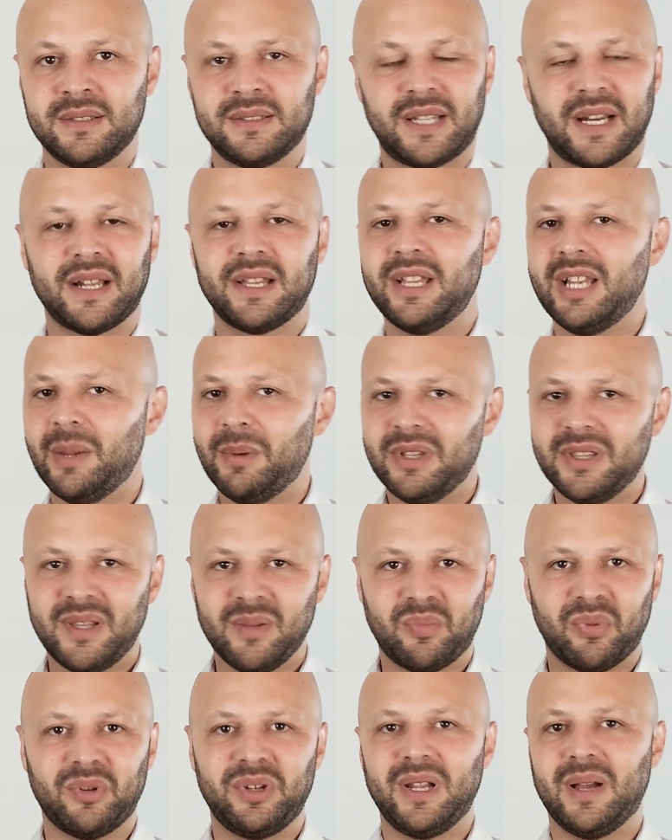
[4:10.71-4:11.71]

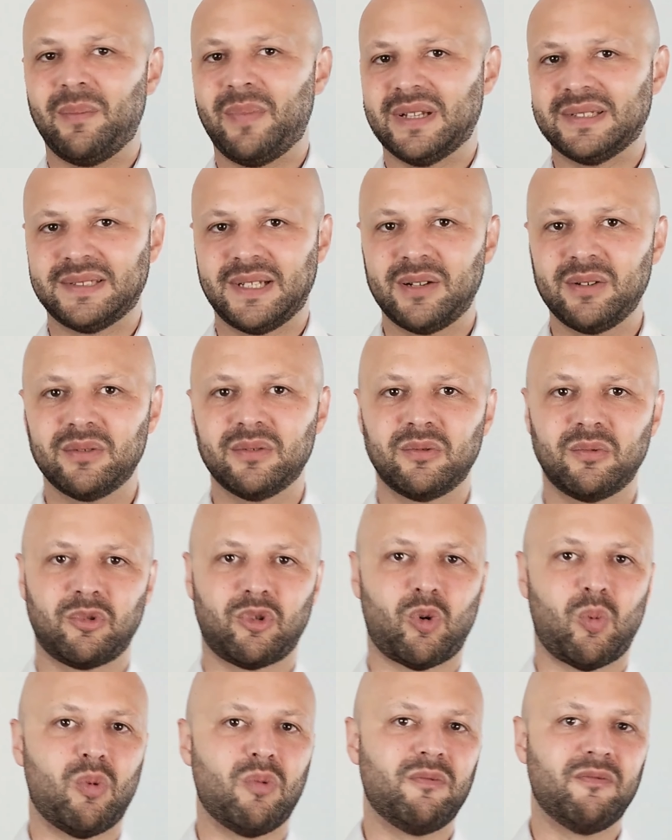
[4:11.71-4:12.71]
Tranquilamente podría pasar
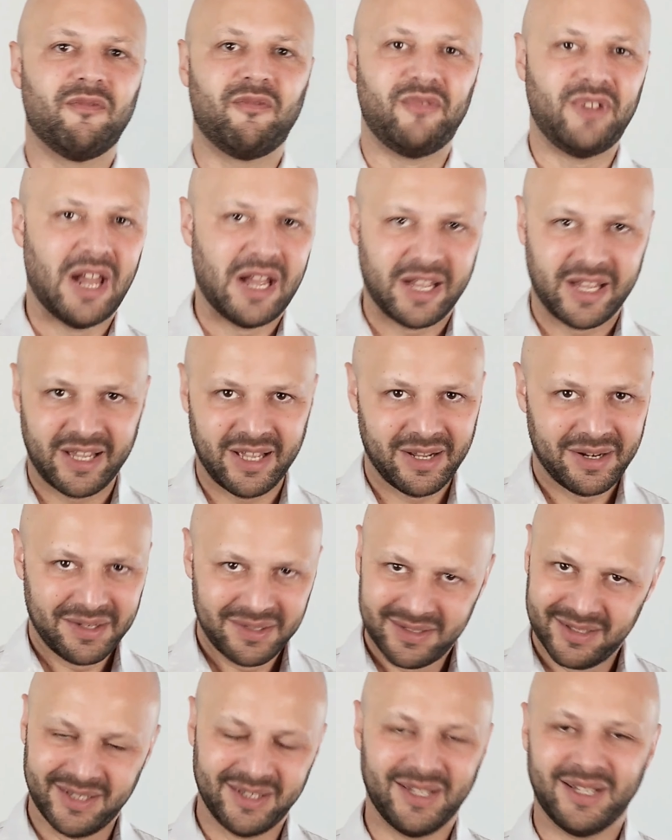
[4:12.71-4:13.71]
como un
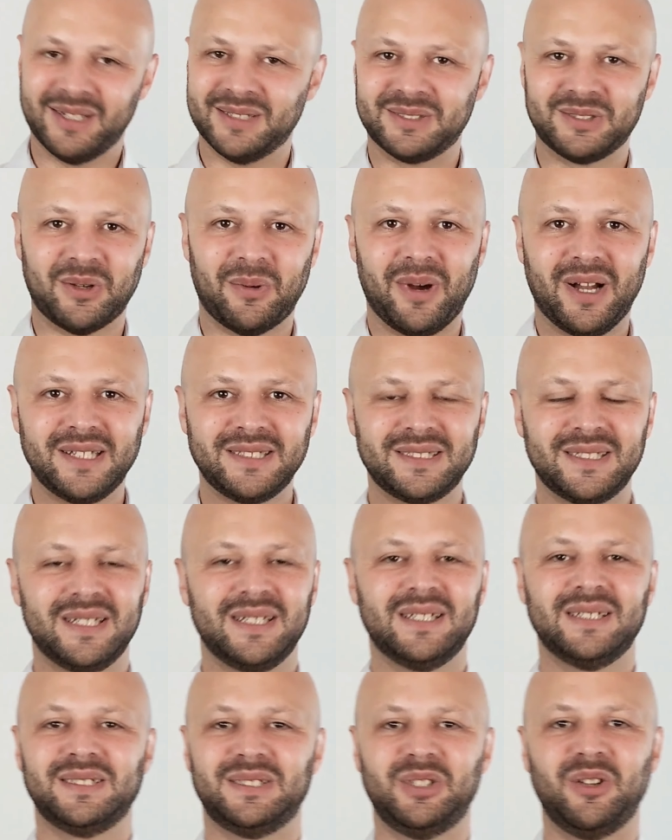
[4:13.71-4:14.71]
flanker del Sauvage,
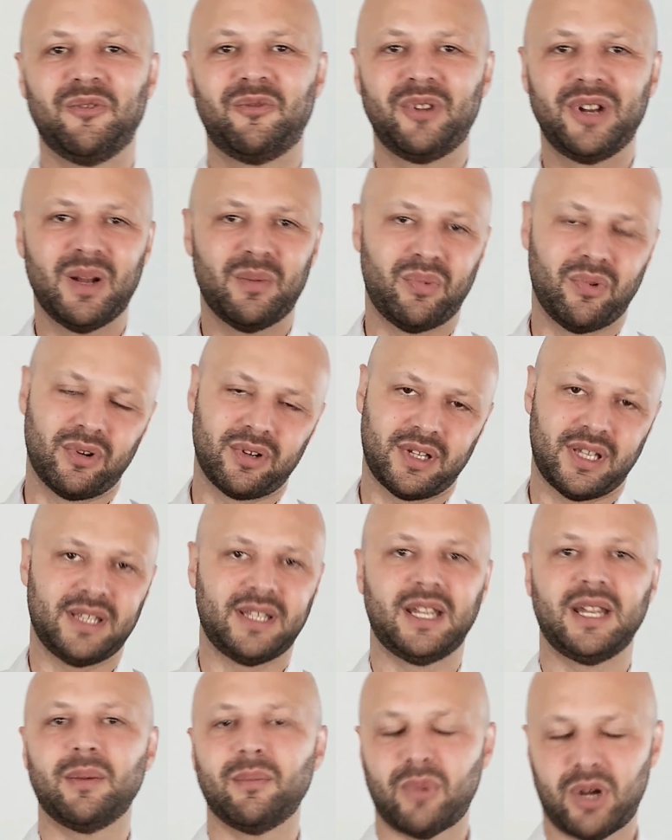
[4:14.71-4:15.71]
si no fuera porque
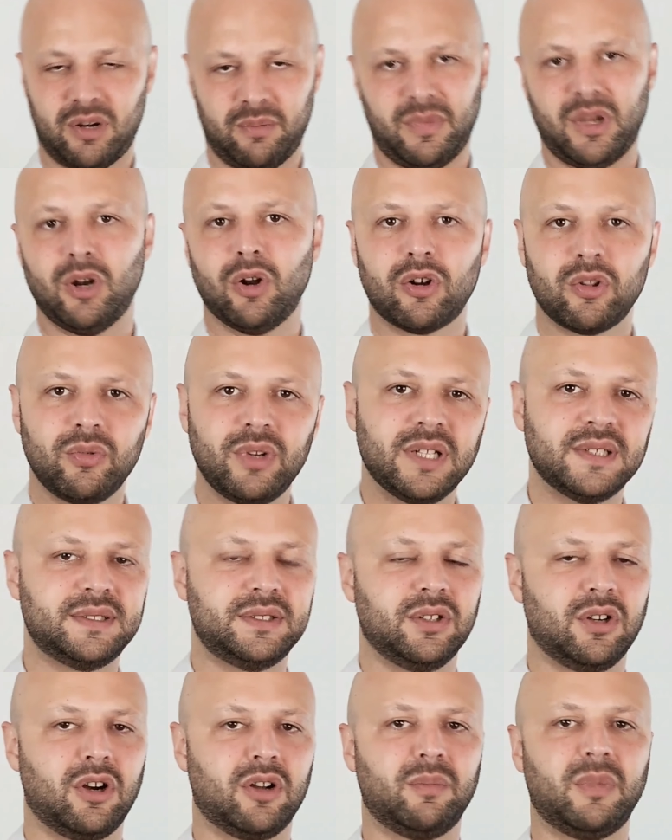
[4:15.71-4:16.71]
tiene bueno, menor
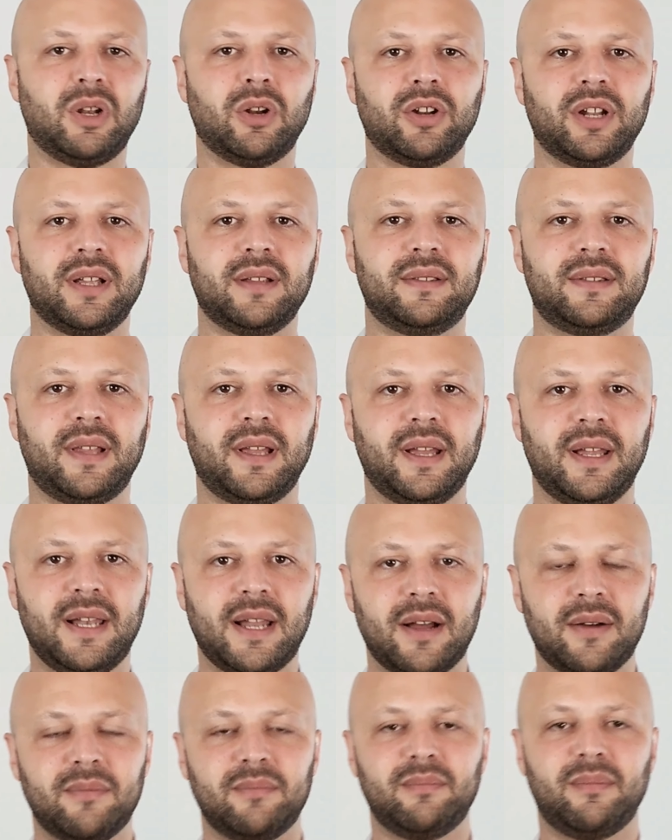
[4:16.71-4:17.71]
duración, menor
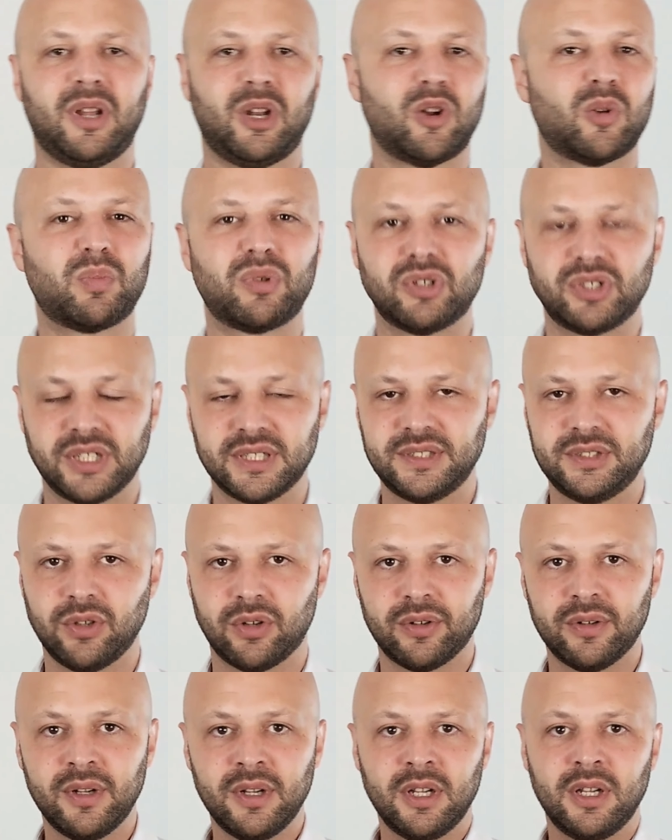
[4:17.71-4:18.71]
estela, menor
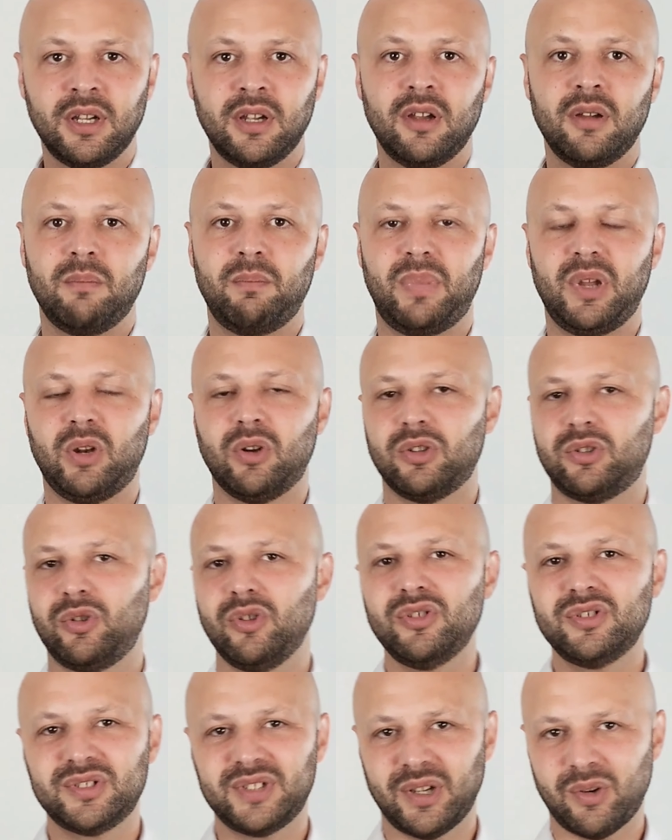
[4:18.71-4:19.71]
proyección, pero
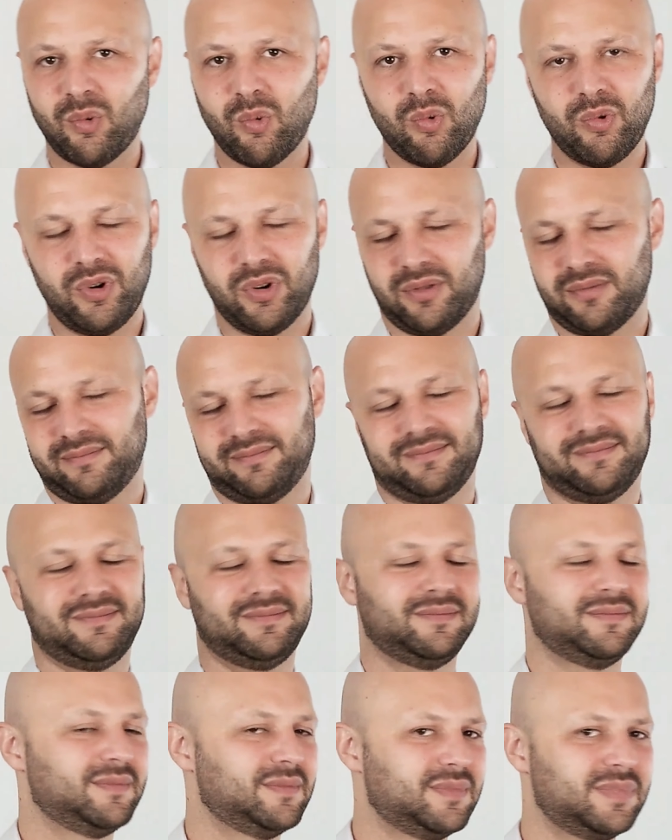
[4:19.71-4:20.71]
estoy seguro,
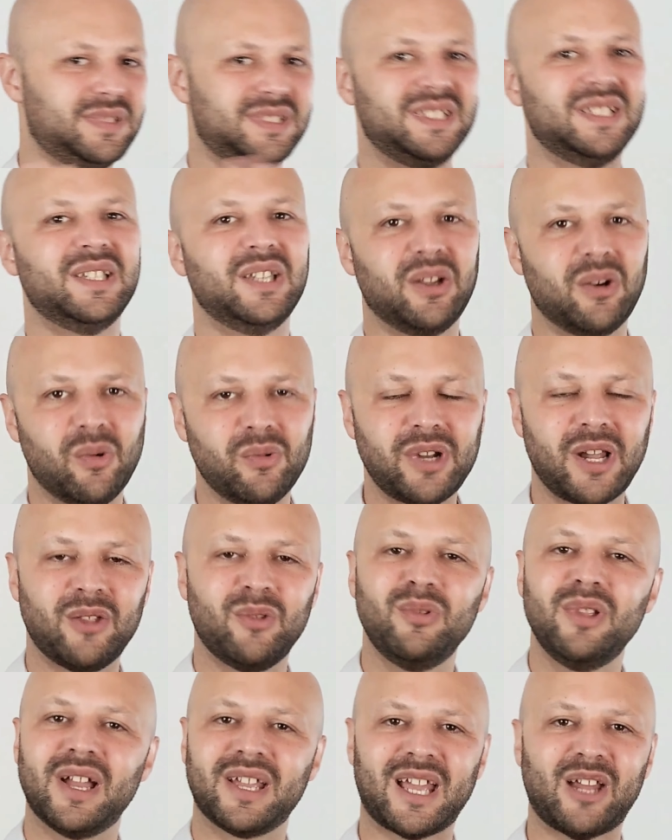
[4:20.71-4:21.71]
sin ninguna
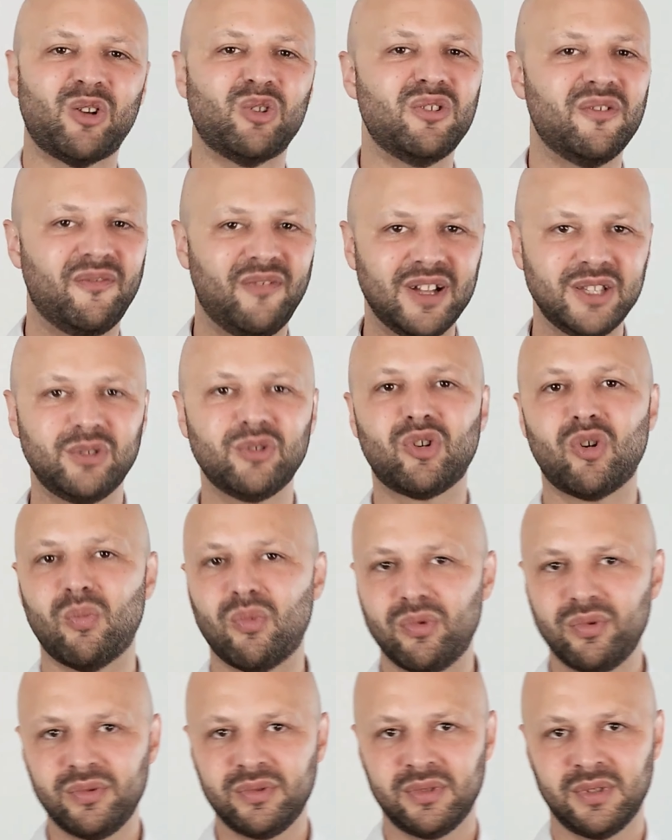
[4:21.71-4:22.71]
duda, que al olfato
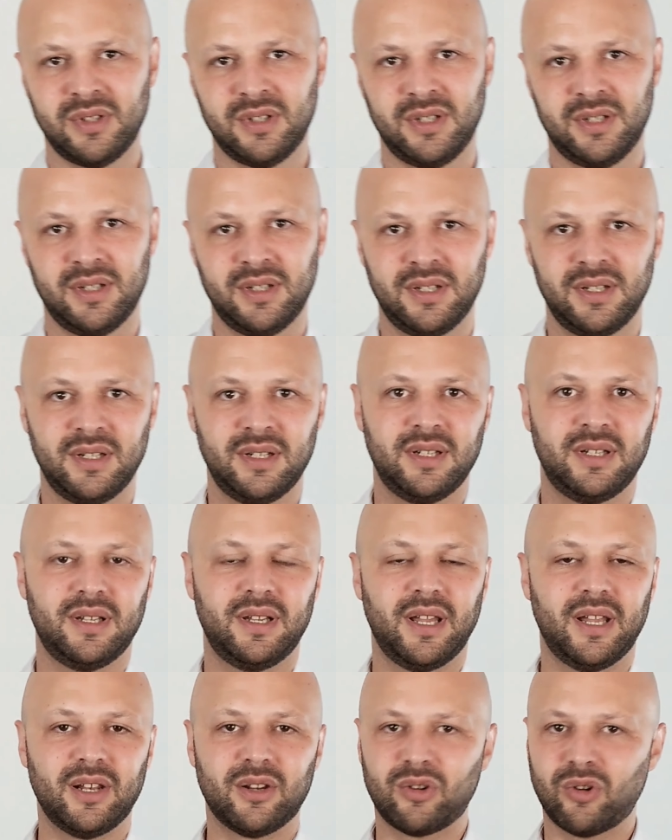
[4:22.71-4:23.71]
común,
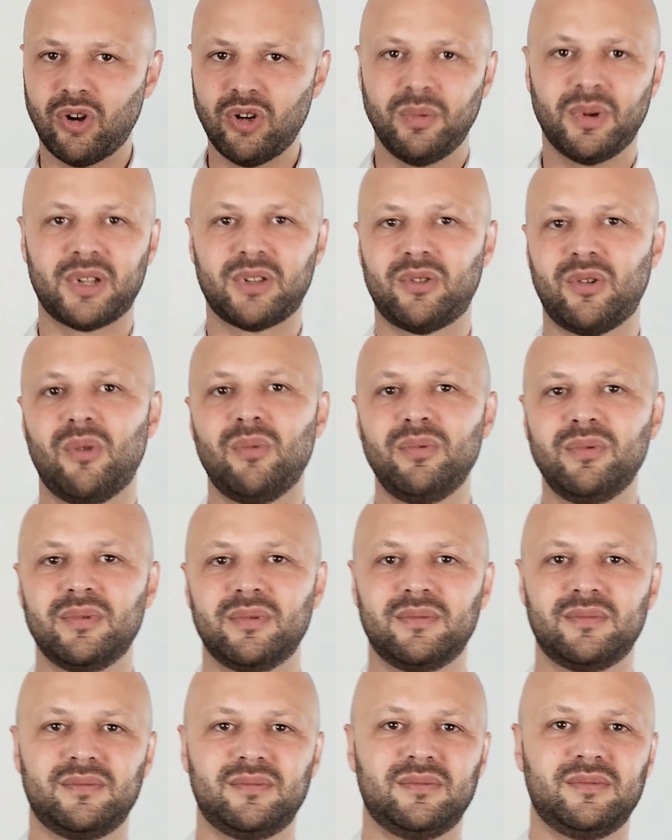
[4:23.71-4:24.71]
el Colbert Coat
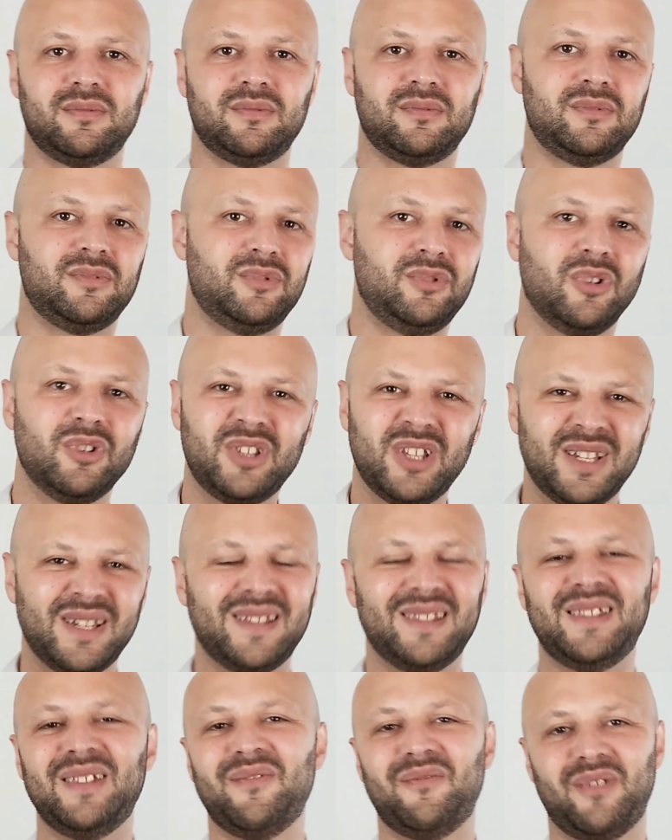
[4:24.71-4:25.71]
no
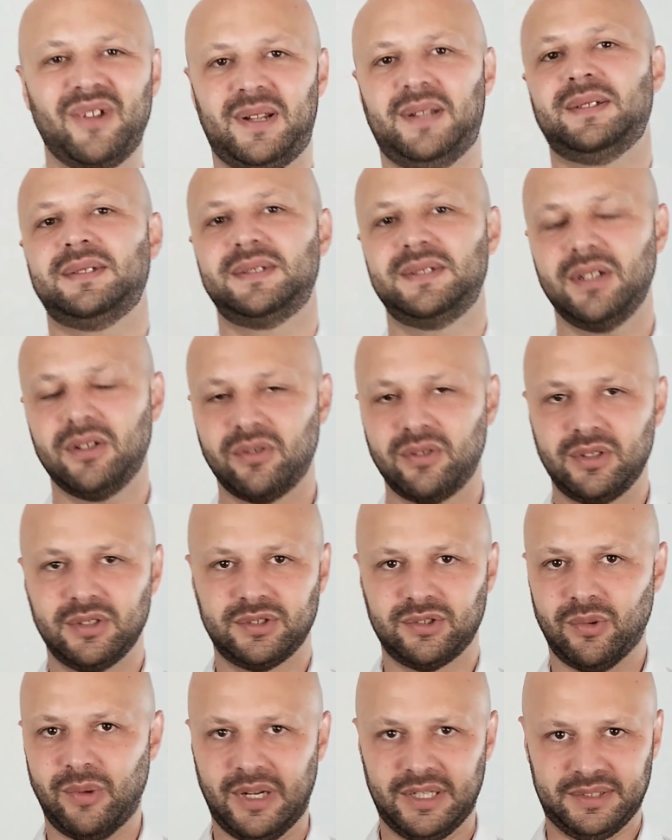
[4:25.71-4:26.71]
tiene diferencia con
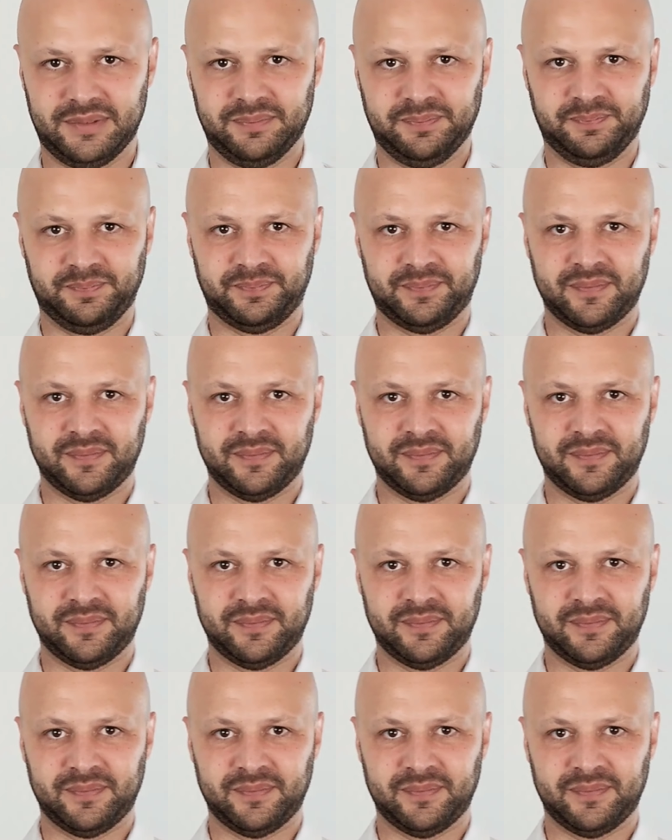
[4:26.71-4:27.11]
el soballo.